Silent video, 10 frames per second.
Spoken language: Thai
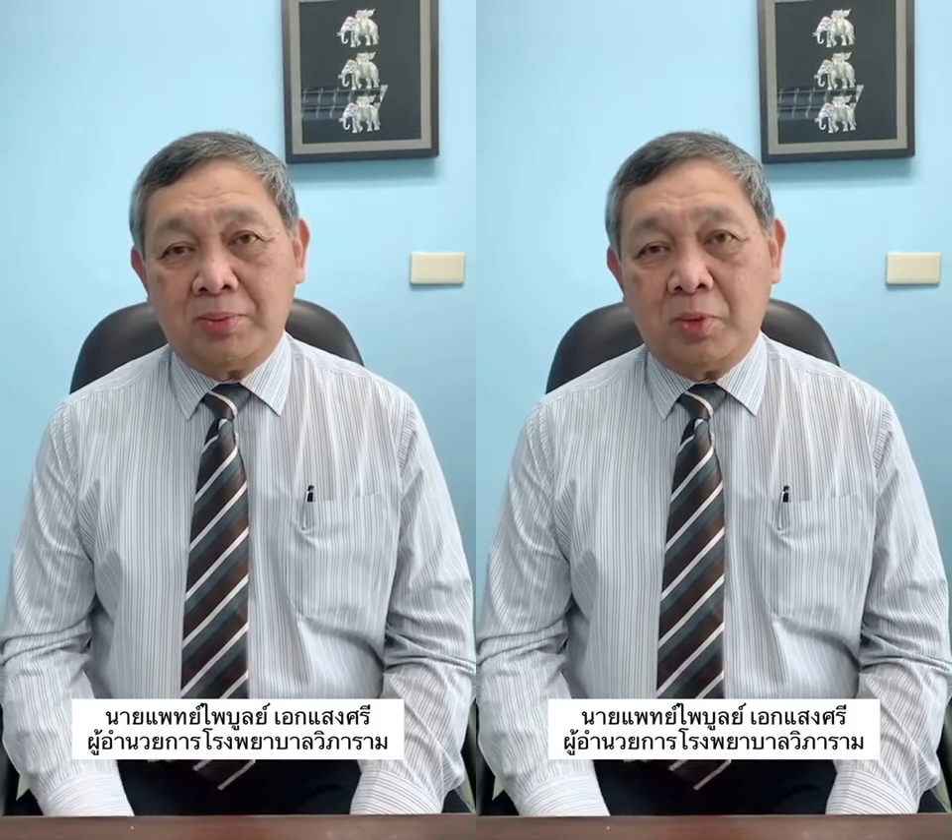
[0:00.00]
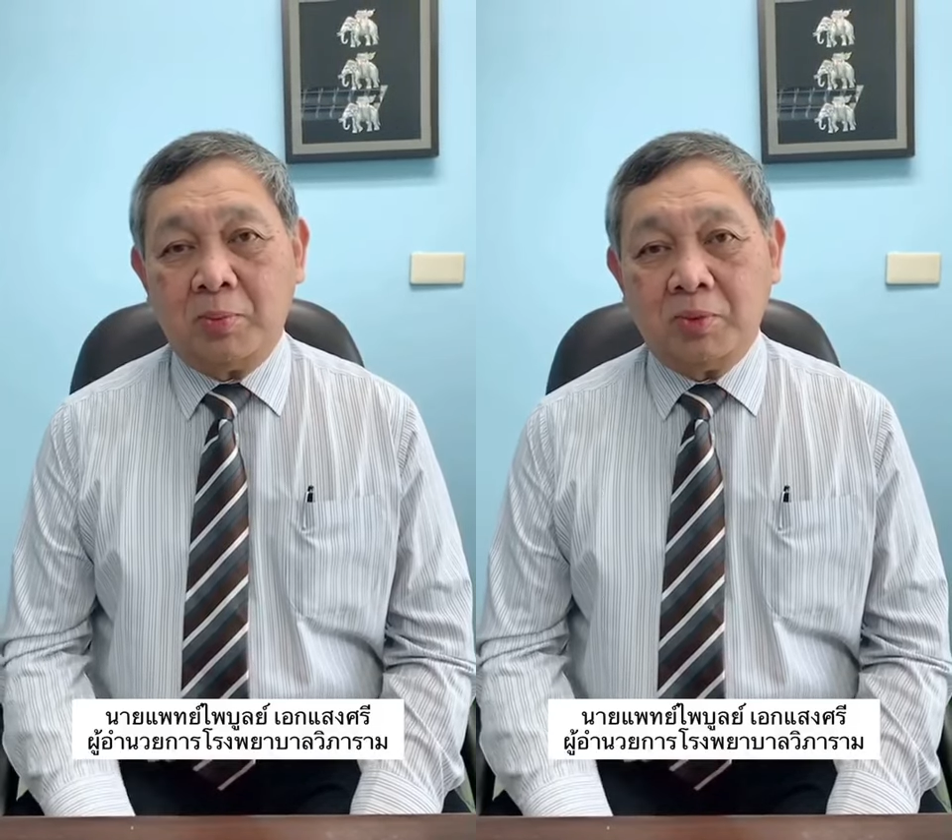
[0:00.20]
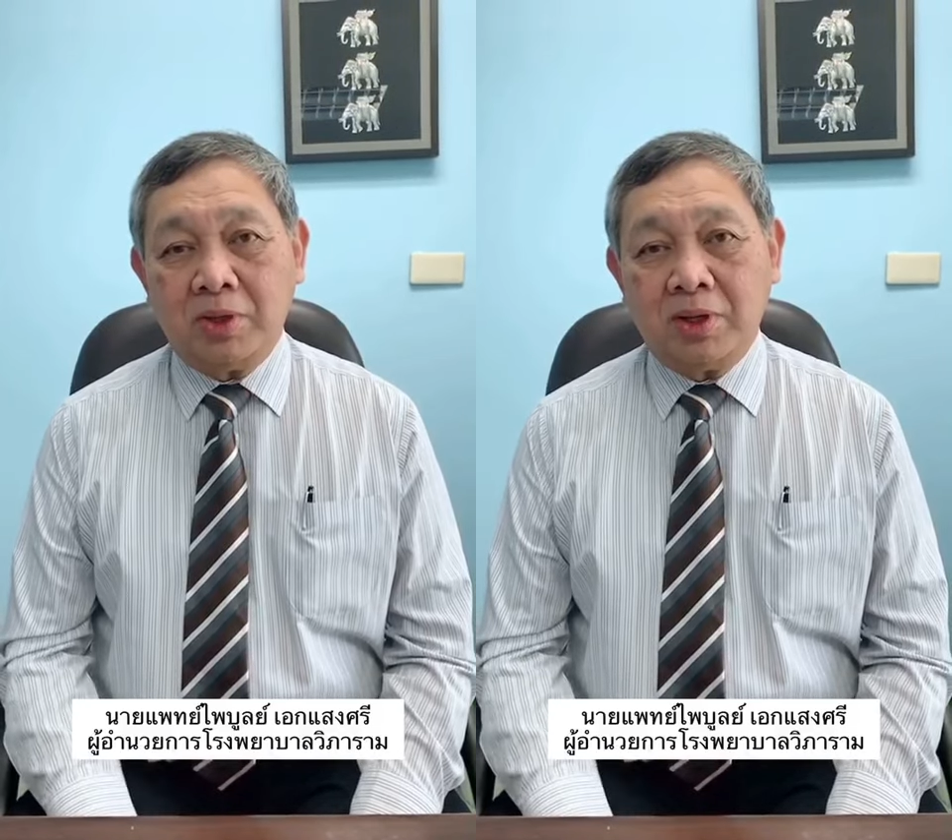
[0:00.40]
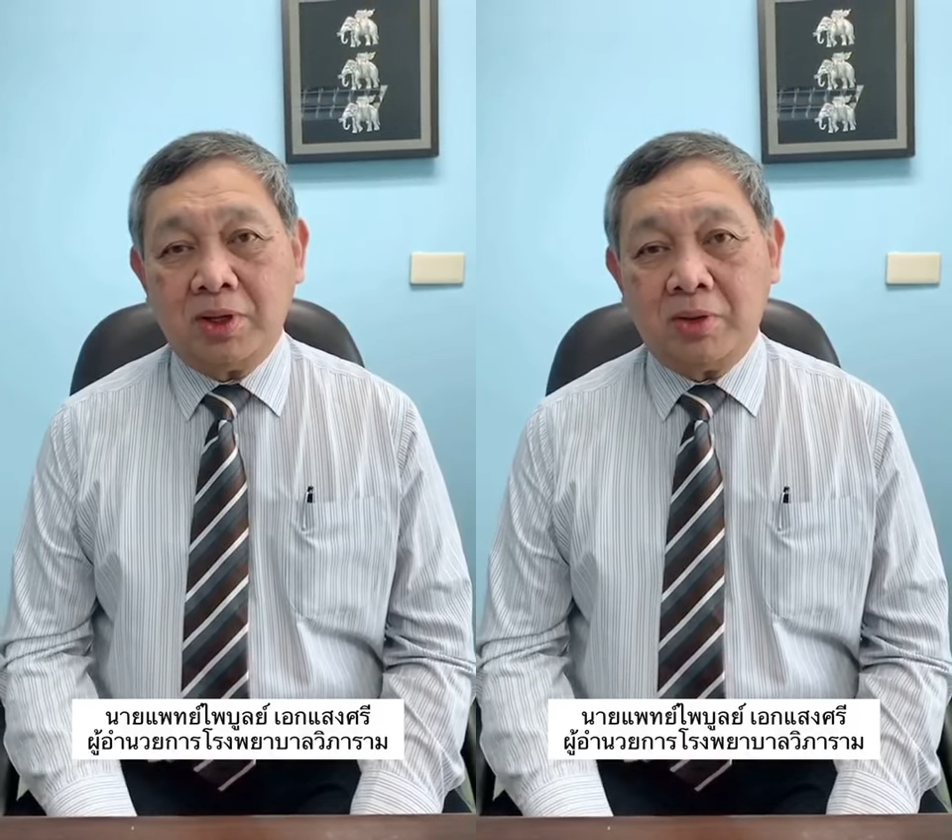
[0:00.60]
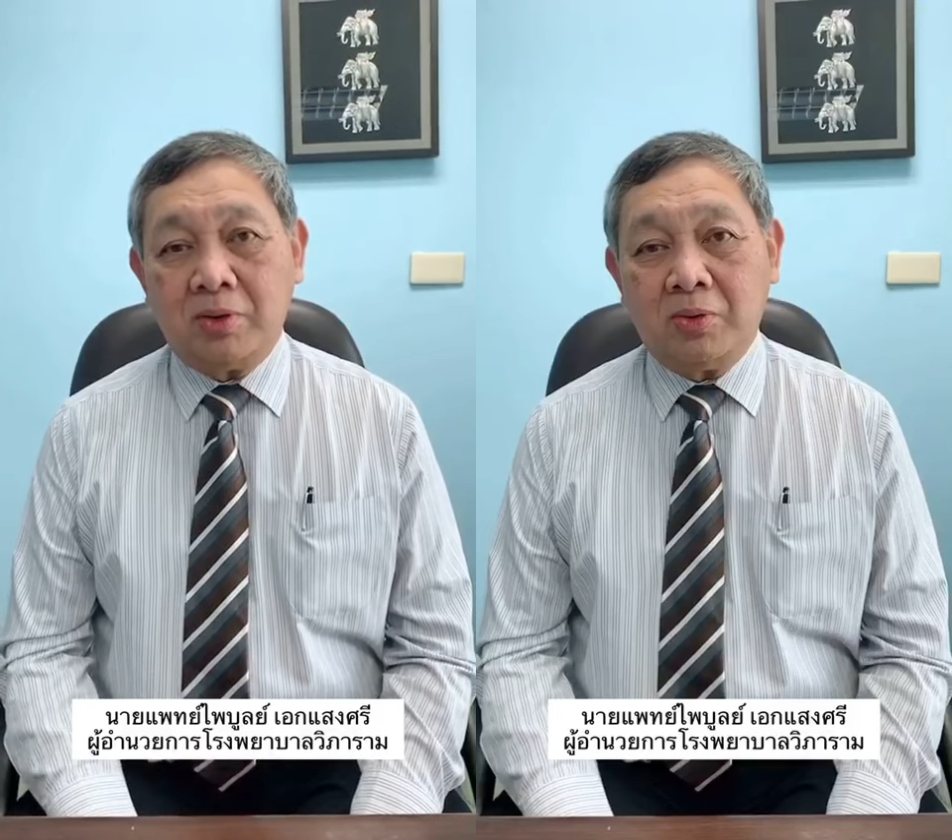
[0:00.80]
พบเชื้อ
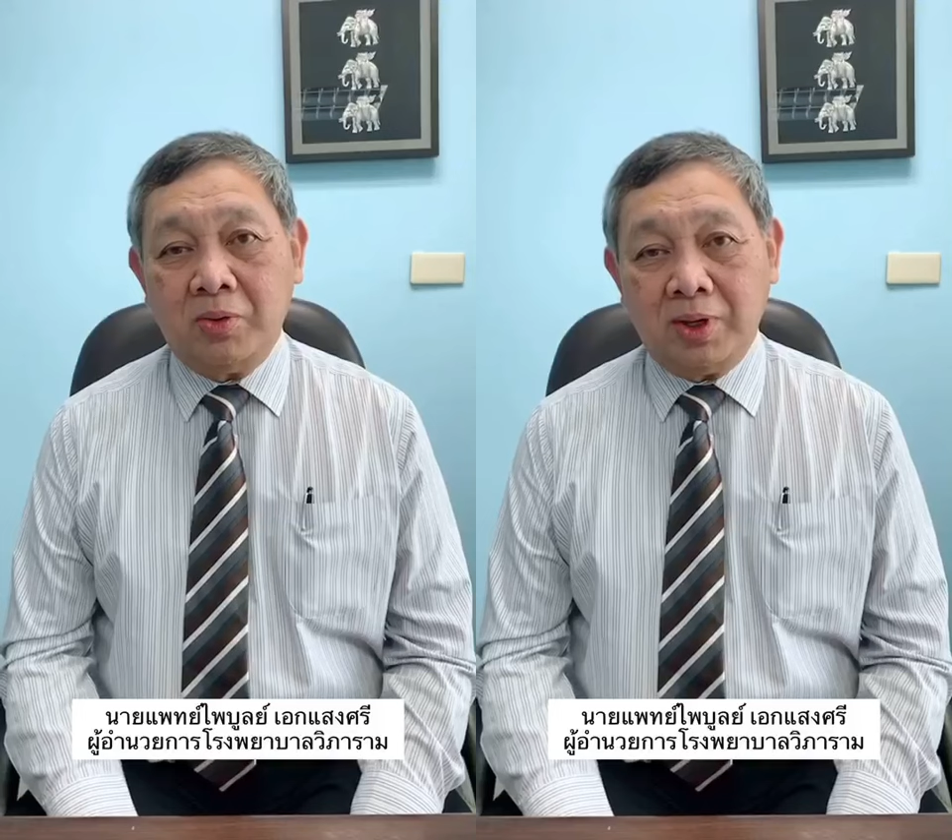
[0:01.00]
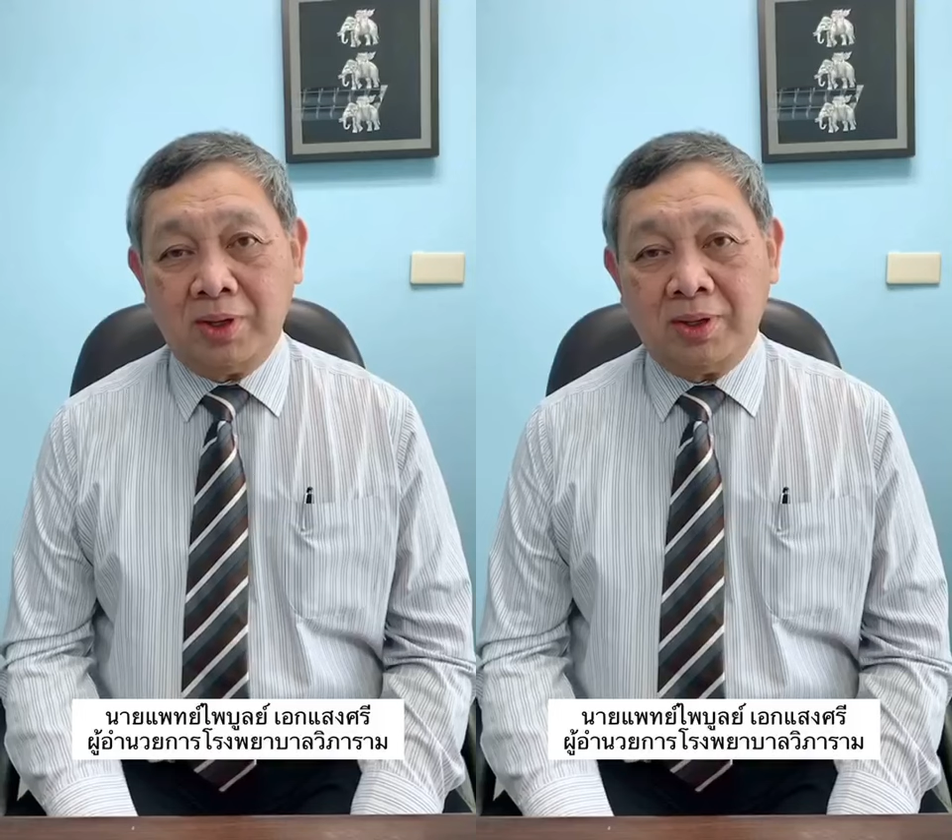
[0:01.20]
โควิด